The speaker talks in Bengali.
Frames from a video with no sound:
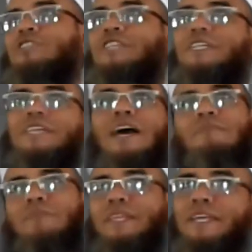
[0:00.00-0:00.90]
মসজিদটা
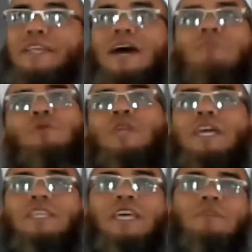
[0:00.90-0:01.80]
আপনাদের নাম
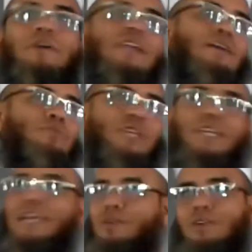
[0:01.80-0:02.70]
উল্লেখ থাকবে
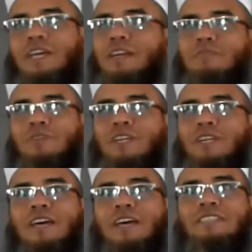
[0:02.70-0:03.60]
আলহামদুলিল্লাহ কোন
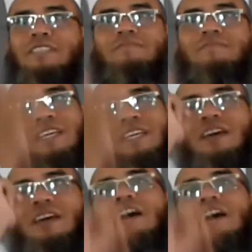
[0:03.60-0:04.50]
আলহামদুলিল্লাহ
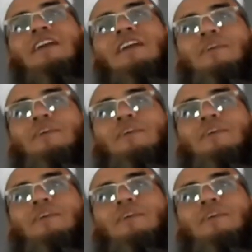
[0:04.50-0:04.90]
আল্লাহর